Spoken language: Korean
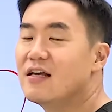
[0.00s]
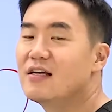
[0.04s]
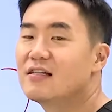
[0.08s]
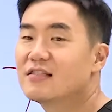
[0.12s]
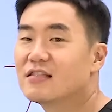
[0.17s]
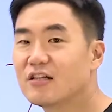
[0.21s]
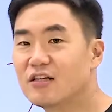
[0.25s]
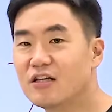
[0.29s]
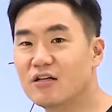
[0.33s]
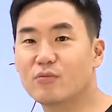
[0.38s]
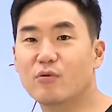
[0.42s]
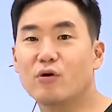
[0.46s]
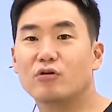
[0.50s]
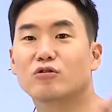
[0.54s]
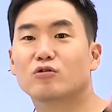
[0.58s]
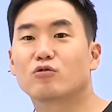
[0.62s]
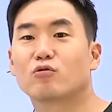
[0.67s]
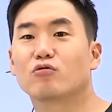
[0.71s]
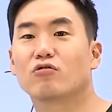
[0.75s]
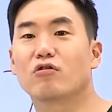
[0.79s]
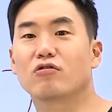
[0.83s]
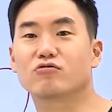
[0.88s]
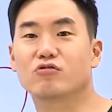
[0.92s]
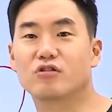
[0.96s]
자 니버는
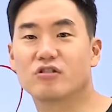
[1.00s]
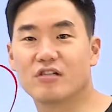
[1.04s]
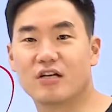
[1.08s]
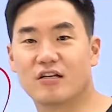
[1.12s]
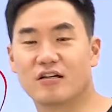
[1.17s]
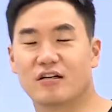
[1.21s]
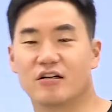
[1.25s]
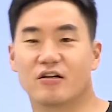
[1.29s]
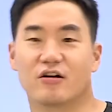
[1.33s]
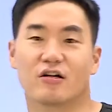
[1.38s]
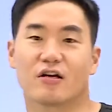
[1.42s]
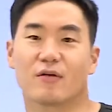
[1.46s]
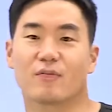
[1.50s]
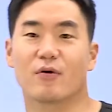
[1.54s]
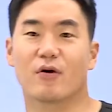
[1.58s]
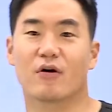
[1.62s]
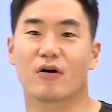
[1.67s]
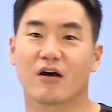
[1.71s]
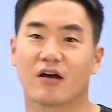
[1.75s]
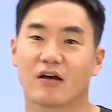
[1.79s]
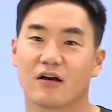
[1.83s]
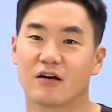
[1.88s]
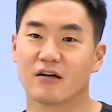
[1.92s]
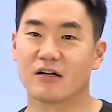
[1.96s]
도덕주의자들을 이렇게
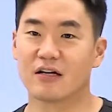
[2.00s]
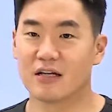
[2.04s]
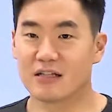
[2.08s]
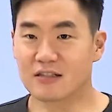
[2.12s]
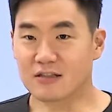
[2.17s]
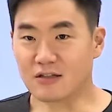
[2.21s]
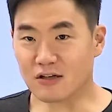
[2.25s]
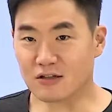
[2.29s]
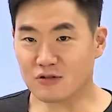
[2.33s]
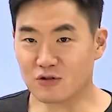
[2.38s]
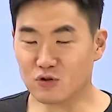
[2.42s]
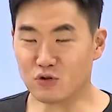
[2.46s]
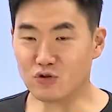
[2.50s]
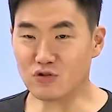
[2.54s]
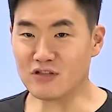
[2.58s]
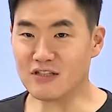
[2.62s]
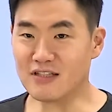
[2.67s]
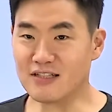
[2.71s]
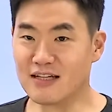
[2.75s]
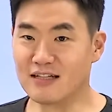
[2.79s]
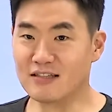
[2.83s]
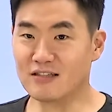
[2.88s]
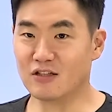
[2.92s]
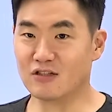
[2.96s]
평가해요. 저런
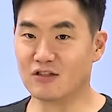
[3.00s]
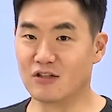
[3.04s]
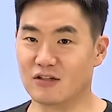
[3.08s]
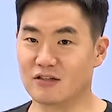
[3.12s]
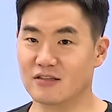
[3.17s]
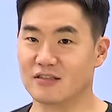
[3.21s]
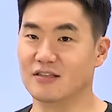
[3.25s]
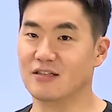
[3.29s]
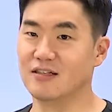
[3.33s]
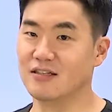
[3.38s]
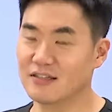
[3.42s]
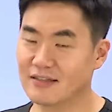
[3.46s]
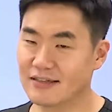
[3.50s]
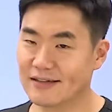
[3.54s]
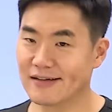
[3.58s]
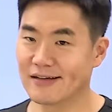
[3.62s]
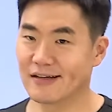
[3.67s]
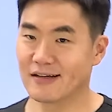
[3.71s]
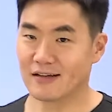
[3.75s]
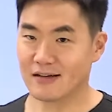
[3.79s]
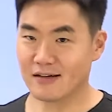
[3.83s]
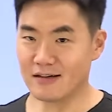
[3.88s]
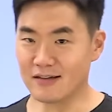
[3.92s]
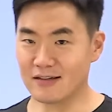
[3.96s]
순진한 녀석들.
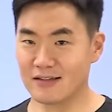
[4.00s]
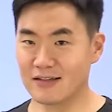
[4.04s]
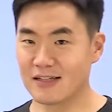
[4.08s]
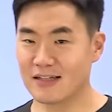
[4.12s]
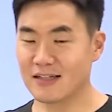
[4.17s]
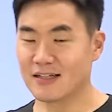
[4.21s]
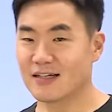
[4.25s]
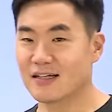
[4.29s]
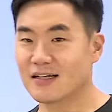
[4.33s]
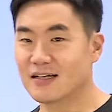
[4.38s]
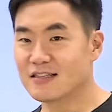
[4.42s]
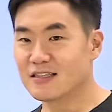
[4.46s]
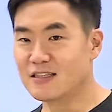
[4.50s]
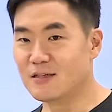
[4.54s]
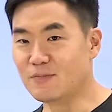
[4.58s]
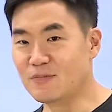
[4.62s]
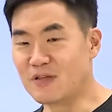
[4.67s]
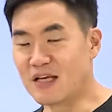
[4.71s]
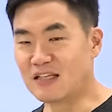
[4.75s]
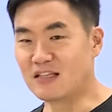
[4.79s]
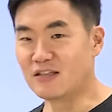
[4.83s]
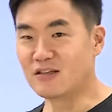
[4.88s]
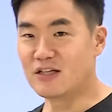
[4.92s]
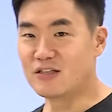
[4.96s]
어?
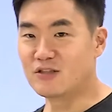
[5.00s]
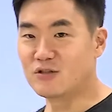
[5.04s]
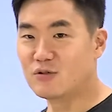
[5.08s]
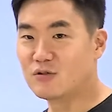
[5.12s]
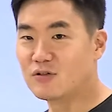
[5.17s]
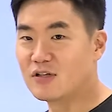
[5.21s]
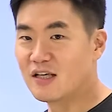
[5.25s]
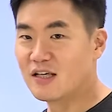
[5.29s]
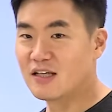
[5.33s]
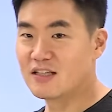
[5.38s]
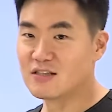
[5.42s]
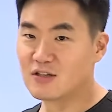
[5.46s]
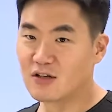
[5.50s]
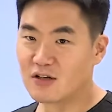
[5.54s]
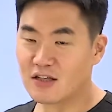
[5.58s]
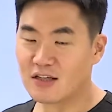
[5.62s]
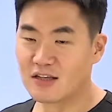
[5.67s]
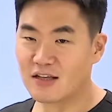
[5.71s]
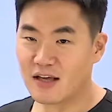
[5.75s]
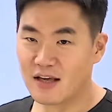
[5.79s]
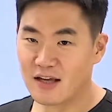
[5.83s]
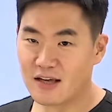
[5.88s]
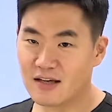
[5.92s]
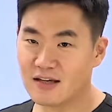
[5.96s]
집단이 될수록
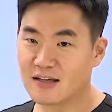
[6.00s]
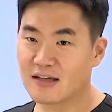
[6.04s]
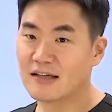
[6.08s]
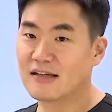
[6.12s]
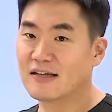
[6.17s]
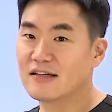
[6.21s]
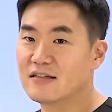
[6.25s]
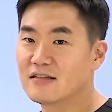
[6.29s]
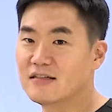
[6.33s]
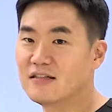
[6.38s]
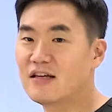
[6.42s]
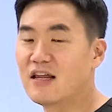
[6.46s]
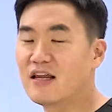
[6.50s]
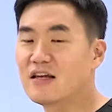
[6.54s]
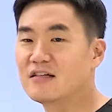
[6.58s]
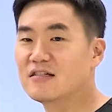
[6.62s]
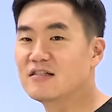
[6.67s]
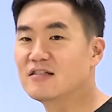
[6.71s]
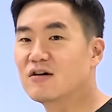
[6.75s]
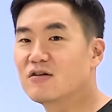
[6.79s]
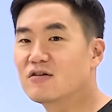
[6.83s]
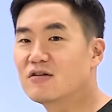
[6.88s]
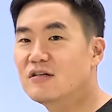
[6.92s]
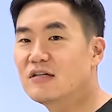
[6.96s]
이기적인데 니네는
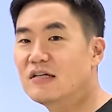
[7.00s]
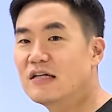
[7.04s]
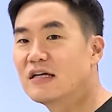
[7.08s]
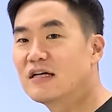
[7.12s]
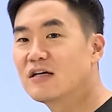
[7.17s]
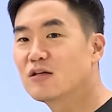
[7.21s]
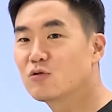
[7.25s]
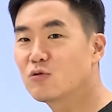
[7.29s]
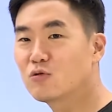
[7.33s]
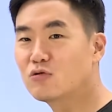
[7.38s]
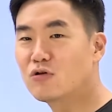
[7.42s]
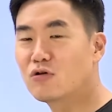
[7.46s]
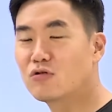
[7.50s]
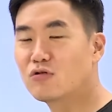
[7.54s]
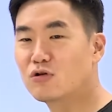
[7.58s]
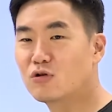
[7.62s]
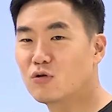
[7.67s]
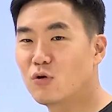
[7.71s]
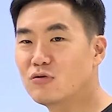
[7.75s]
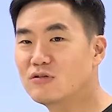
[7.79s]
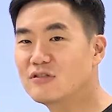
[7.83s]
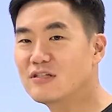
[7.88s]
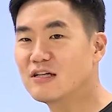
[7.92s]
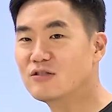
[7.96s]
그거를 도덕으로
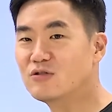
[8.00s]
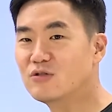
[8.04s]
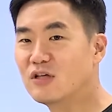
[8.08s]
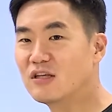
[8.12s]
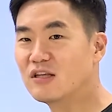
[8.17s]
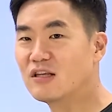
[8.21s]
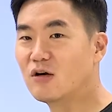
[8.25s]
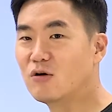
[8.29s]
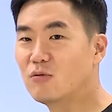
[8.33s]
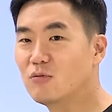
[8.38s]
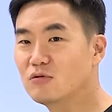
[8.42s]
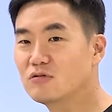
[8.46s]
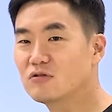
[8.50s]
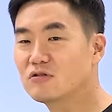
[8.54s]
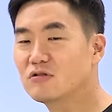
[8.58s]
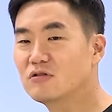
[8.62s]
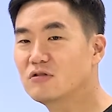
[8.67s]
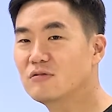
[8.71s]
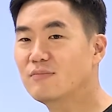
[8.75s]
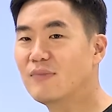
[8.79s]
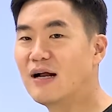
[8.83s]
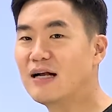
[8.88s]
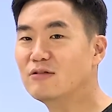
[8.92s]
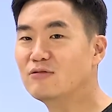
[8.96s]
통제할 수 있다고 보는 건
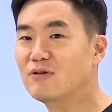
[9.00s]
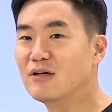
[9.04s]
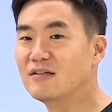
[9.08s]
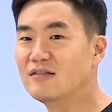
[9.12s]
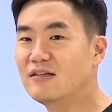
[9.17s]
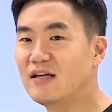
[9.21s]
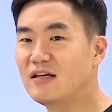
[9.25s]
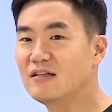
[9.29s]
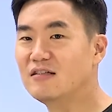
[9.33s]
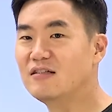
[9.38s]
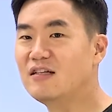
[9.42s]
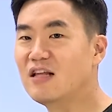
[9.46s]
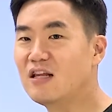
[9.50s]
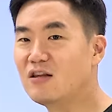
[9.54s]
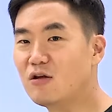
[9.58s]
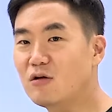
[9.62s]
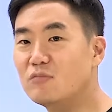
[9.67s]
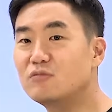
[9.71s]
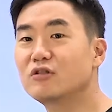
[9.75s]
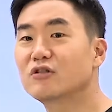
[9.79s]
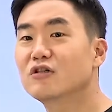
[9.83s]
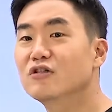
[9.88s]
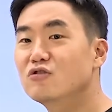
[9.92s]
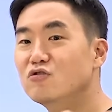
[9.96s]
말도 안 돼. 니네
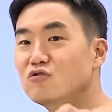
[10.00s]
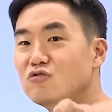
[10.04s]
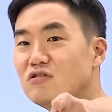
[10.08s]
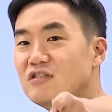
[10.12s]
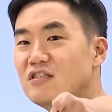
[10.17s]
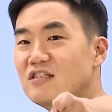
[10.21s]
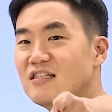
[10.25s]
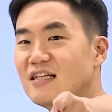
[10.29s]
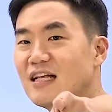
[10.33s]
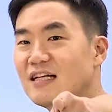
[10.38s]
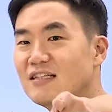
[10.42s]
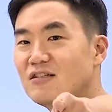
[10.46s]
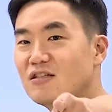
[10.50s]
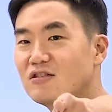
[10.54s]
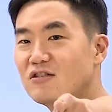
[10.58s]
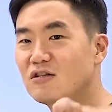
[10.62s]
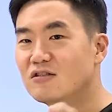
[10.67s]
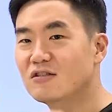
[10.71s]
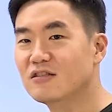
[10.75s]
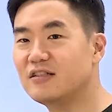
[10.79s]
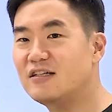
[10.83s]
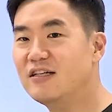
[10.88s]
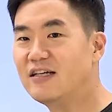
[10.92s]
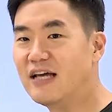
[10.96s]
너무 순진한
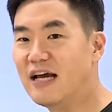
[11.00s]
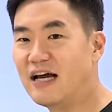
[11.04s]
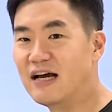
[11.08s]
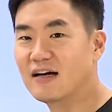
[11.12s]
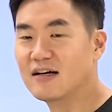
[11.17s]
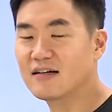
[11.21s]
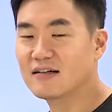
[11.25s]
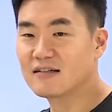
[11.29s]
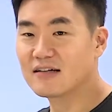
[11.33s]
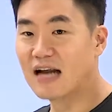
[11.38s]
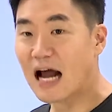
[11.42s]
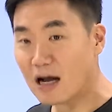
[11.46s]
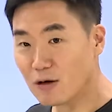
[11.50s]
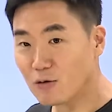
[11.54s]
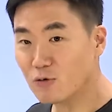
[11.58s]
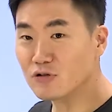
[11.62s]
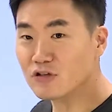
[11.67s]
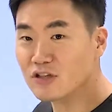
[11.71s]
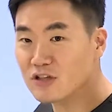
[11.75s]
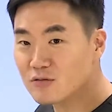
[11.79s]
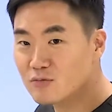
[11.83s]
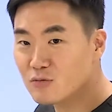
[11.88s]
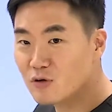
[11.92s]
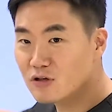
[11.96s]
녀석들이야. 라고
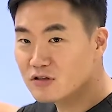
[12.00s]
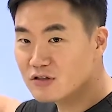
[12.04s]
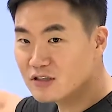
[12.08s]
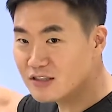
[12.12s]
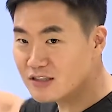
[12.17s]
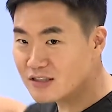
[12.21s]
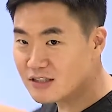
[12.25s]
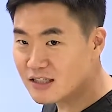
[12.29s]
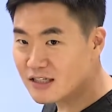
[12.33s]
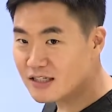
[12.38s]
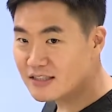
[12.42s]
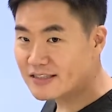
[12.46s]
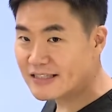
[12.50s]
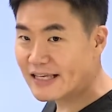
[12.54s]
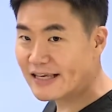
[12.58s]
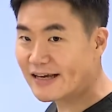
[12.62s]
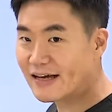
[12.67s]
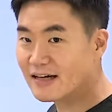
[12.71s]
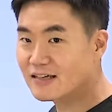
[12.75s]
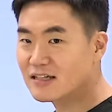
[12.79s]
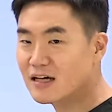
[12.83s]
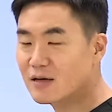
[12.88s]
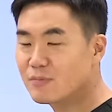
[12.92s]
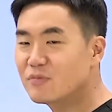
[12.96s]
니버는
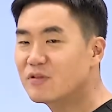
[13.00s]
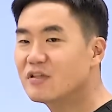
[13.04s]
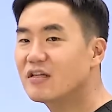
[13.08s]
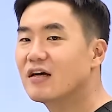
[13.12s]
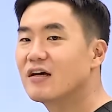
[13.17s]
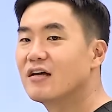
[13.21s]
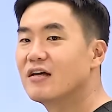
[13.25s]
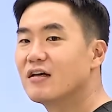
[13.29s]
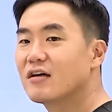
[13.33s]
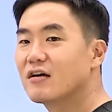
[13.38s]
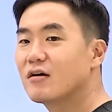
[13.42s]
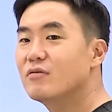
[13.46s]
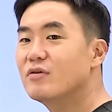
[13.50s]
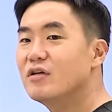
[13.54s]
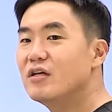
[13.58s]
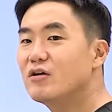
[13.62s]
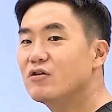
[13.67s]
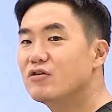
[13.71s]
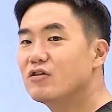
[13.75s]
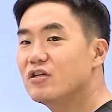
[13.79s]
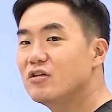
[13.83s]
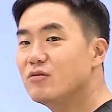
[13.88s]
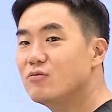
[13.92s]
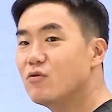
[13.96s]
생각을 합니다. 그럼
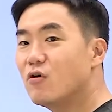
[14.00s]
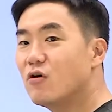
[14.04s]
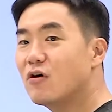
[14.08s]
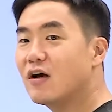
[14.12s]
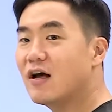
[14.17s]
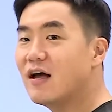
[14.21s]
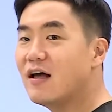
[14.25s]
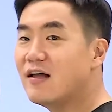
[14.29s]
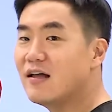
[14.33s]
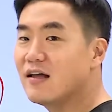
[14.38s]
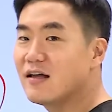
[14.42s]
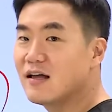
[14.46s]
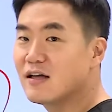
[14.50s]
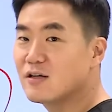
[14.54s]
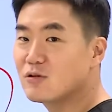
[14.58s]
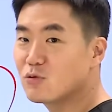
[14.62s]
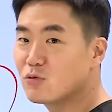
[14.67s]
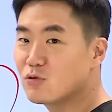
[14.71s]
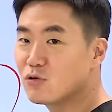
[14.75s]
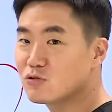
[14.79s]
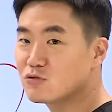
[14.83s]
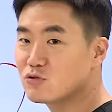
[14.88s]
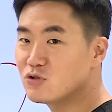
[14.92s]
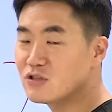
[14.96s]
이런 니버가
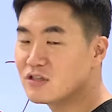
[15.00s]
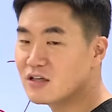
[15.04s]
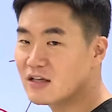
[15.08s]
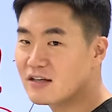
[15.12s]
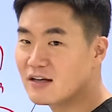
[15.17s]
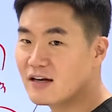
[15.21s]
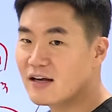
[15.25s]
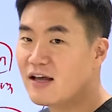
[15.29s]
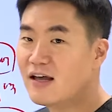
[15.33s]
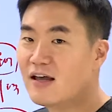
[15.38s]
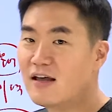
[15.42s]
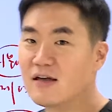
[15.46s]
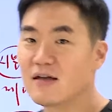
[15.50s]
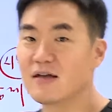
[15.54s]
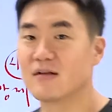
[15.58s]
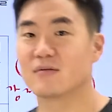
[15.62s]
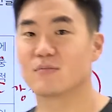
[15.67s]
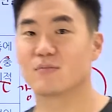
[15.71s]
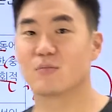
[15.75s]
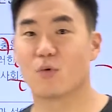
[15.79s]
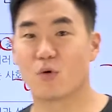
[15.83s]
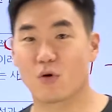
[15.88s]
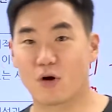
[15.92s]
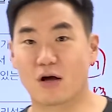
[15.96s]
도덕주의자들에게
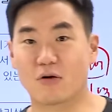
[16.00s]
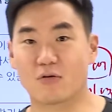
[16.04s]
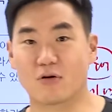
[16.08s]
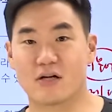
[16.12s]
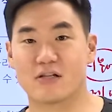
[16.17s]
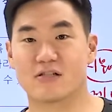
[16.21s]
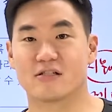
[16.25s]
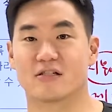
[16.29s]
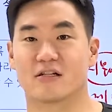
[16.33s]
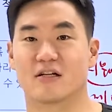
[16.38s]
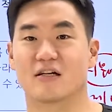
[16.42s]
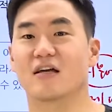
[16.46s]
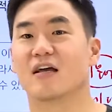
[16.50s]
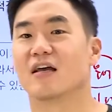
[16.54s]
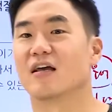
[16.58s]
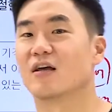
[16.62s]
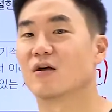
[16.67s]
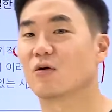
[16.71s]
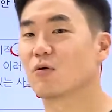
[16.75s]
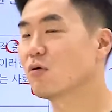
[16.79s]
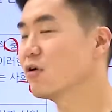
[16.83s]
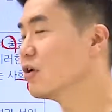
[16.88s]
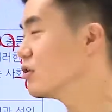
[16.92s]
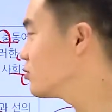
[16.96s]
뭐라고 할지
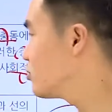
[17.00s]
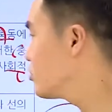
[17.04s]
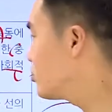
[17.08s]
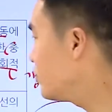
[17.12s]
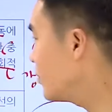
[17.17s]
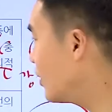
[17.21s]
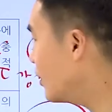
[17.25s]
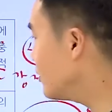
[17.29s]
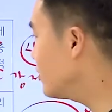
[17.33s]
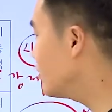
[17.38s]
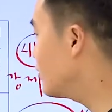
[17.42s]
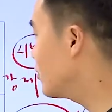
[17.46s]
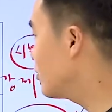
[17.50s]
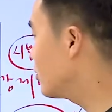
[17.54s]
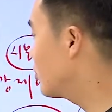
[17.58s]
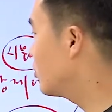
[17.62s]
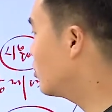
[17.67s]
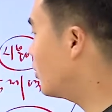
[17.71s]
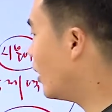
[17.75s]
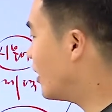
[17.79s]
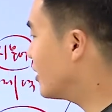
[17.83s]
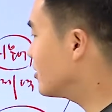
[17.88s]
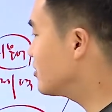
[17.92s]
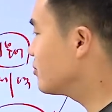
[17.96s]
골라주시면
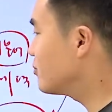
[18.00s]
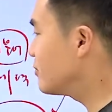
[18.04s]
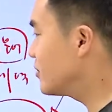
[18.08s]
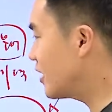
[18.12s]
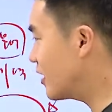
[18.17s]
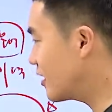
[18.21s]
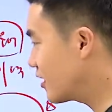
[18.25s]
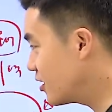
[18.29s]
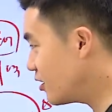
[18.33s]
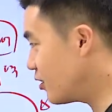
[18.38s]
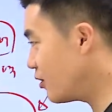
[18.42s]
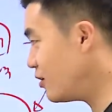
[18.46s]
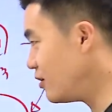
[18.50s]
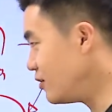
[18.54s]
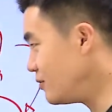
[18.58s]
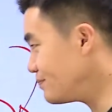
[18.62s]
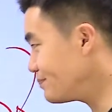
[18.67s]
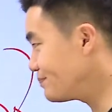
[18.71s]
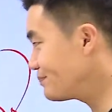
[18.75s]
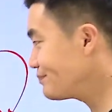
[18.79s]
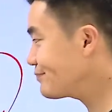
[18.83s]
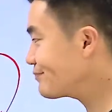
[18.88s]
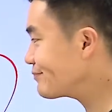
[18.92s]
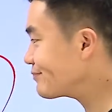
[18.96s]
되겠습니다. 기억.